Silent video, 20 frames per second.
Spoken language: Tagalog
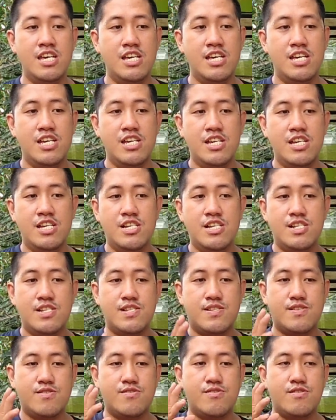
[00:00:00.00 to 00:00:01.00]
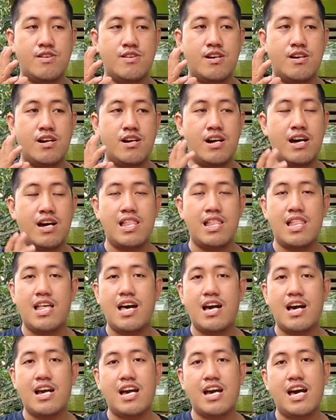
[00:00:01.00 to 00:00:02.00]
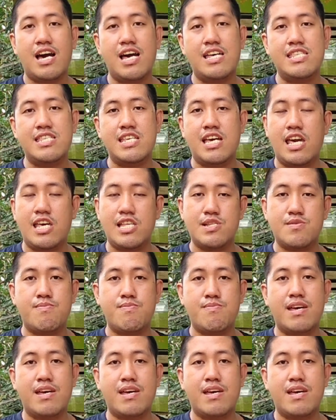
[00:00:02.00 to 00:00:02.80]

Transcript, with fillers: hindi natin patatagalin to. Papasyalan natin siya.